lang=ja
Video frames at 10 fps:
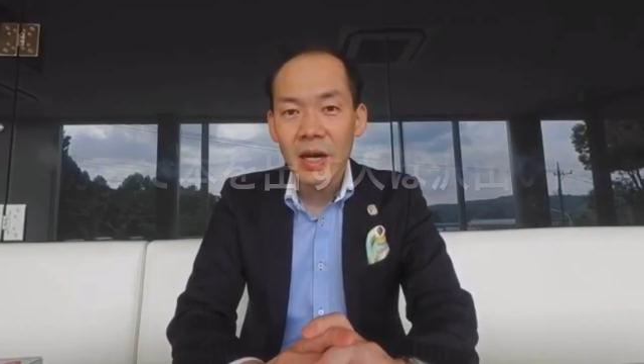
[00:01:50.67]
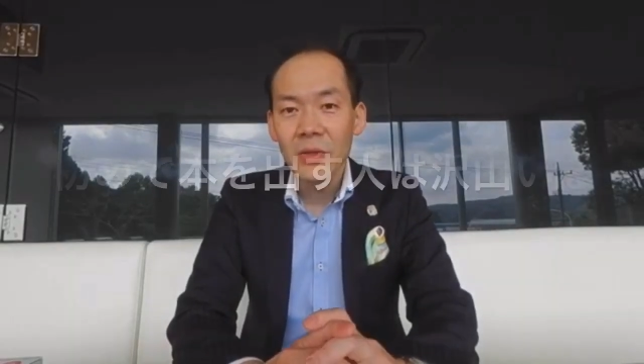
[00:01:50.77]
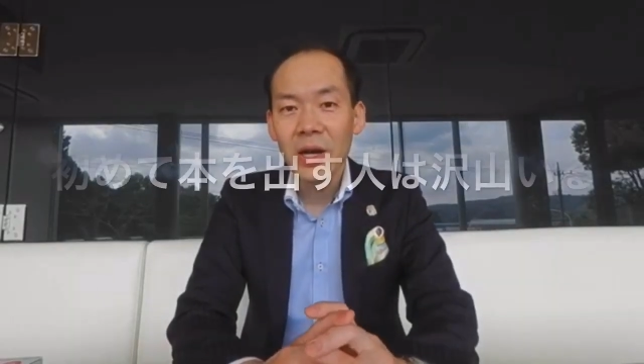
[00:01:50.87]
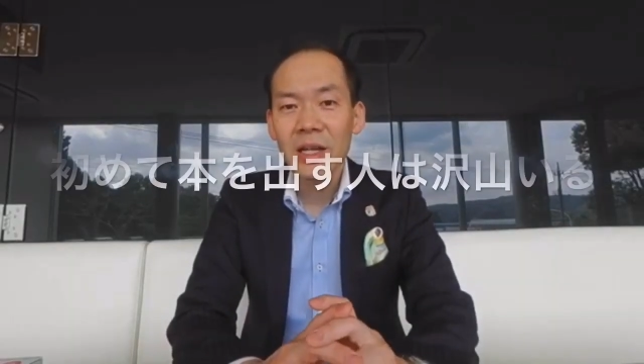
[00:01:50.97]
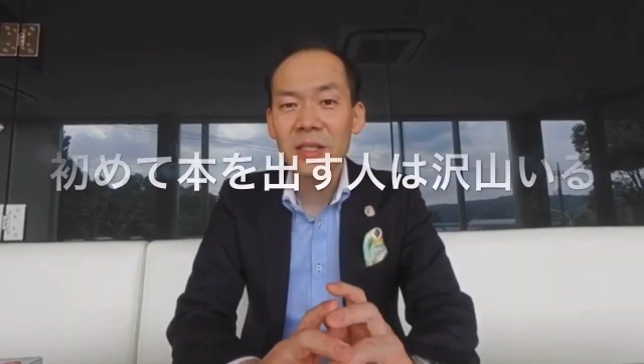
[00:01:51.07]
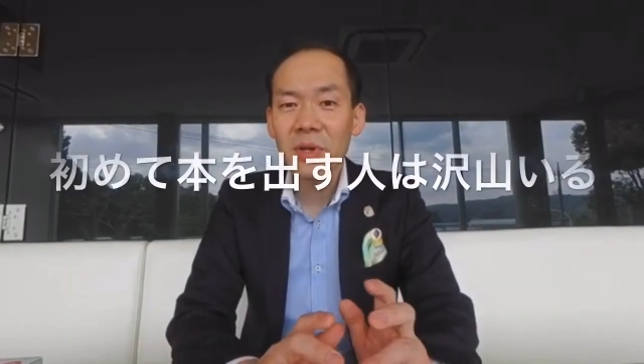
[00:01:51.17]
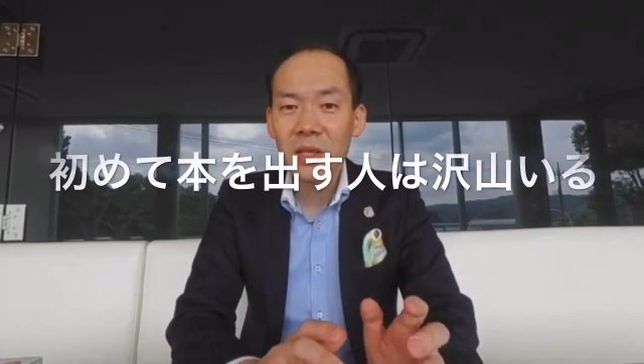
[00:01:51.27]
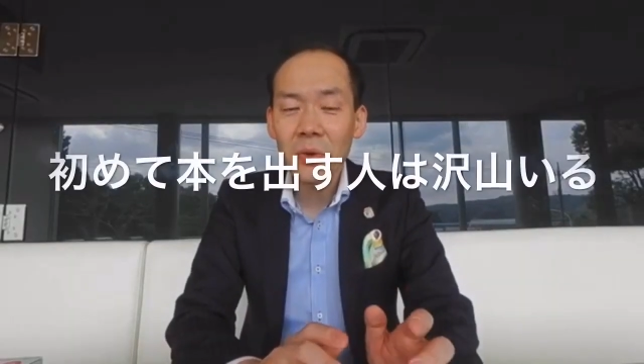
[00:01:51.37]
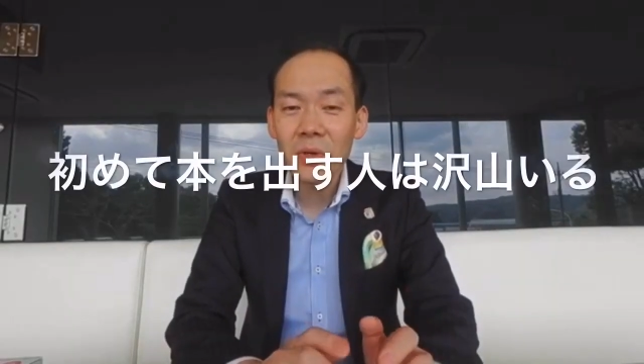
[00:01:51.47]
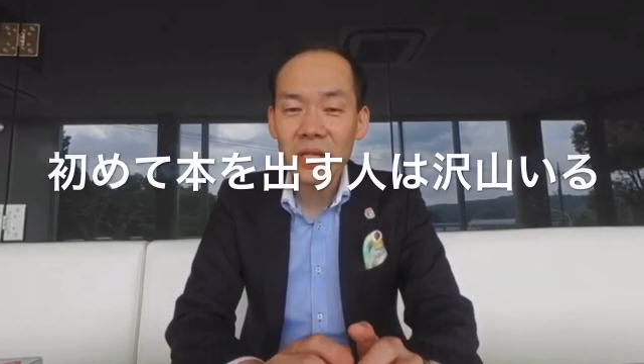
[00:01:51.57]
初めて
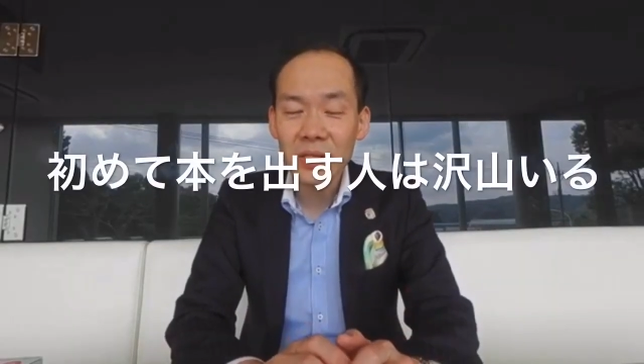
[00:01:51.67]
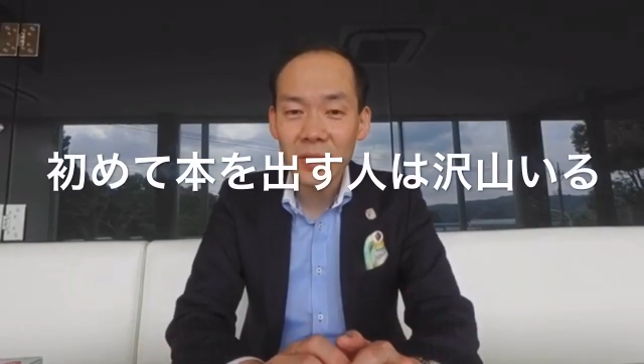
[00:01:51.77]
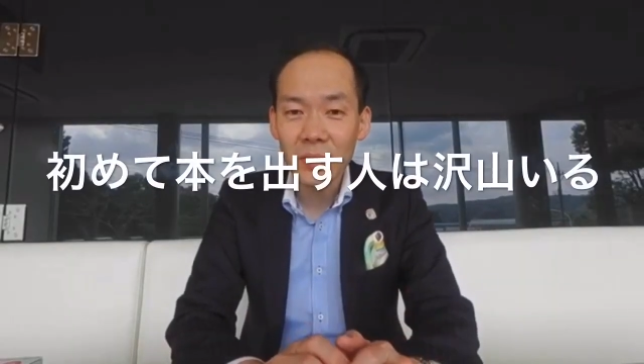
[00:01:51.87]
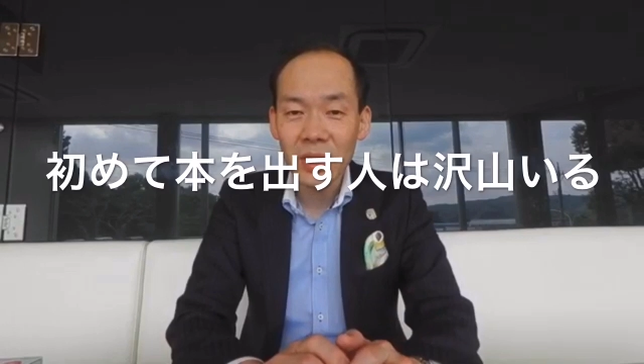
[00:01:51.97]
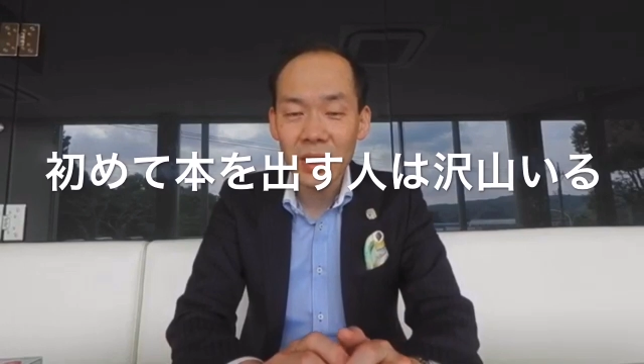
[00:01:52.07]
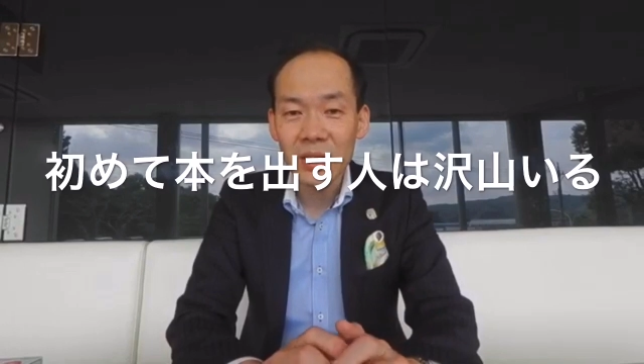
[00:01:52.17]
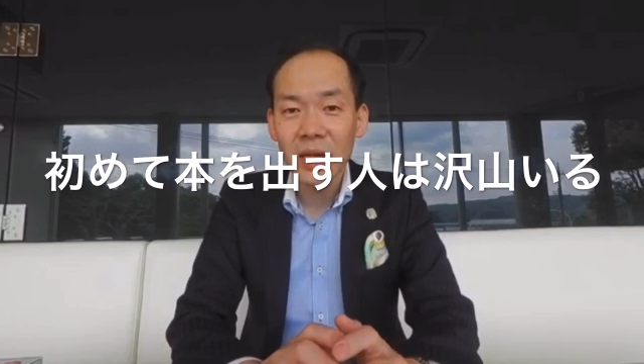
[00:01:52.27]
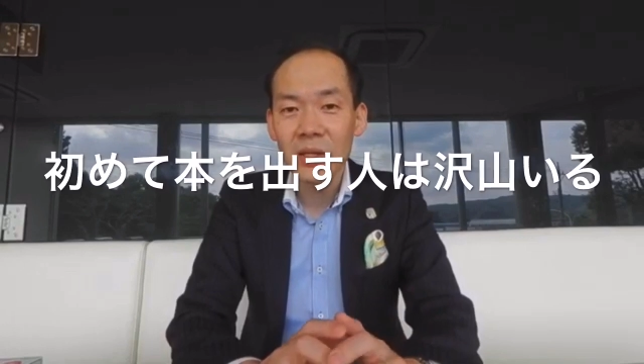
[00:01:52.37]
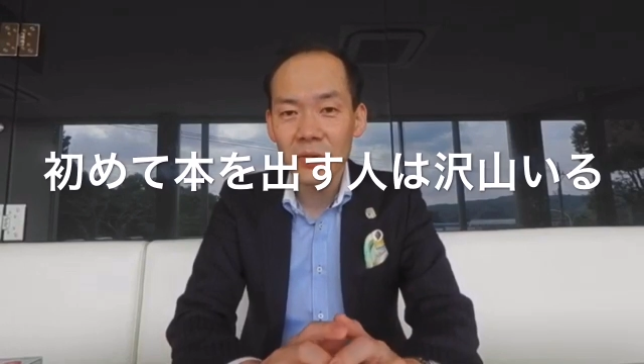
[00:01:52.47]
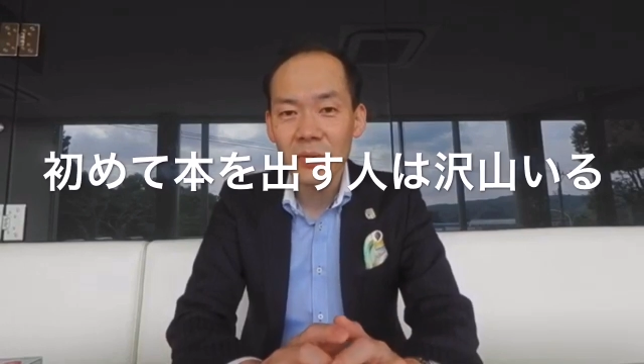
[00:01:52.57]
本を出す人ってたくさん
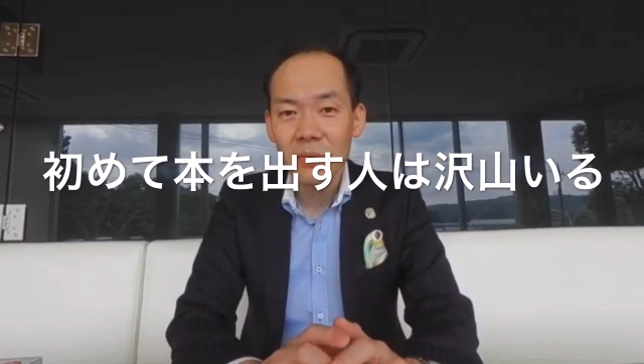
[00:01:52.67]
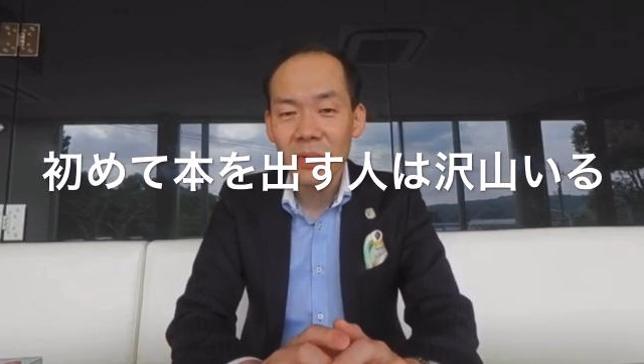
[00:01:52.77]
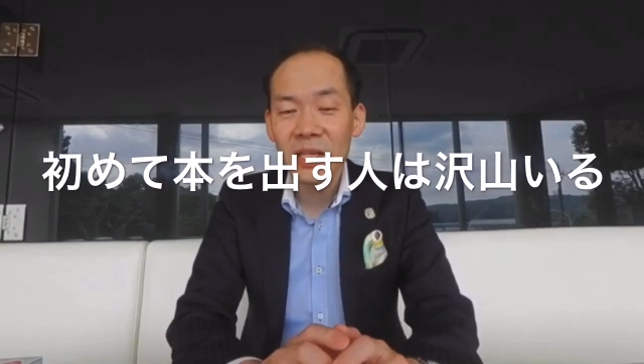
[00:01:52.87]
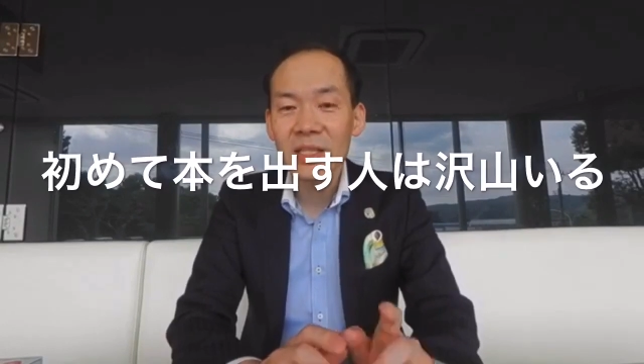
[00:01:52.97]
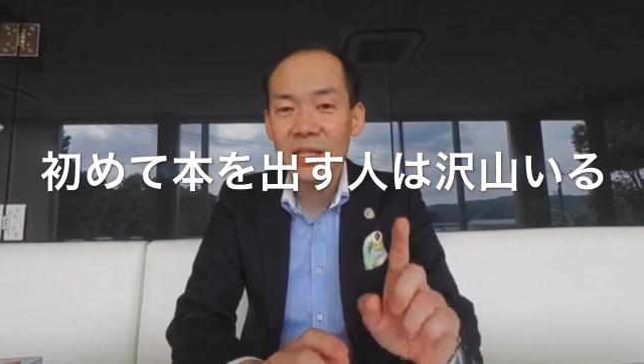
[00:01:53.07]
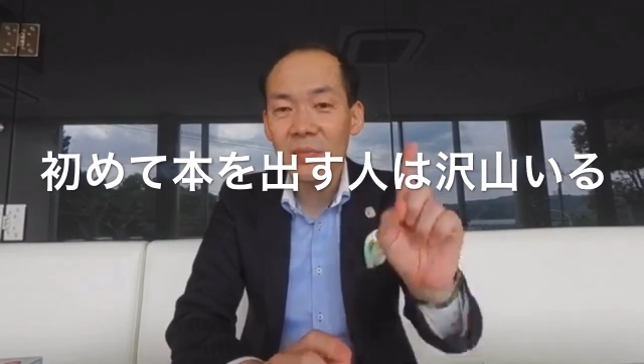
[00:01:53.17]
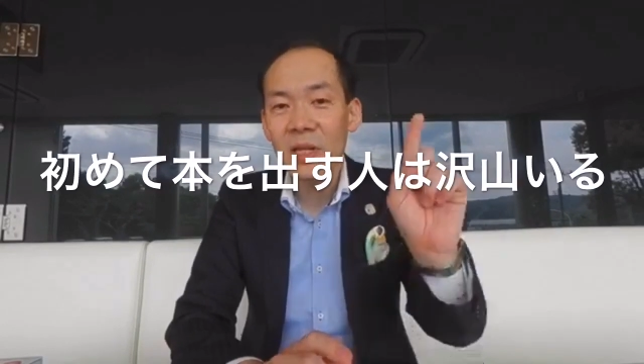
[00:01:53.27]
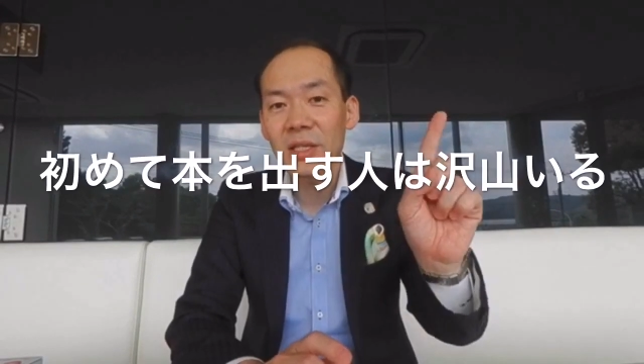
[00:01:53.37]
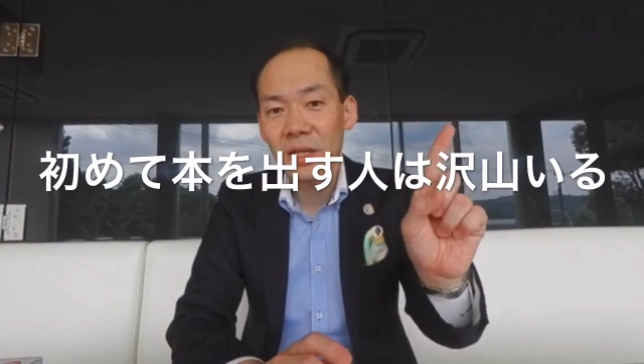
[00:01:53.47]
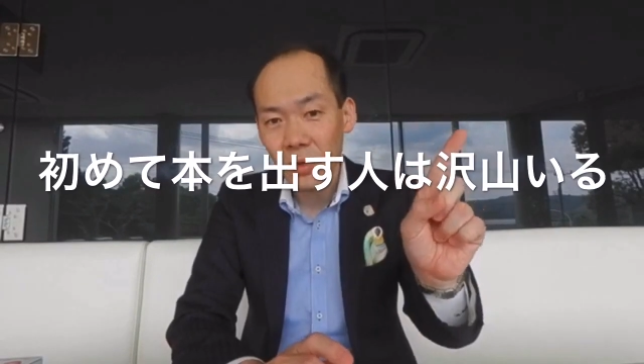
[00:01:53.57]
いる、まあ、1冊目で
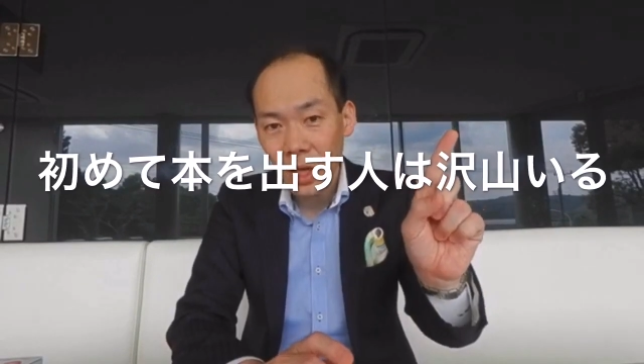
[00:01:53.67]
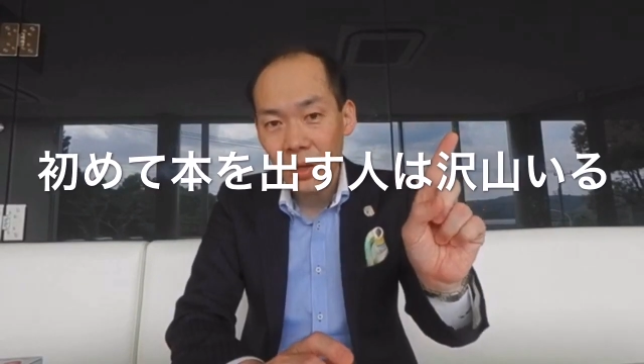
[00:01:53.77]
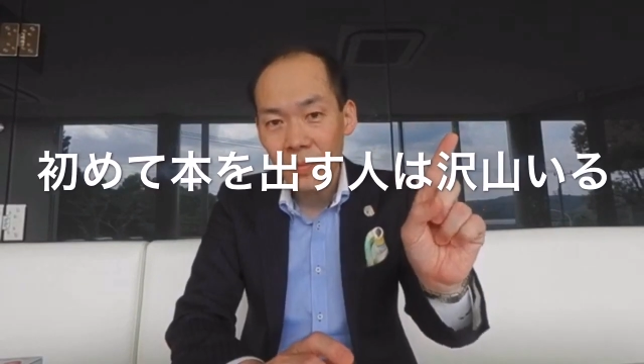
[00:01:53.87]
すよね。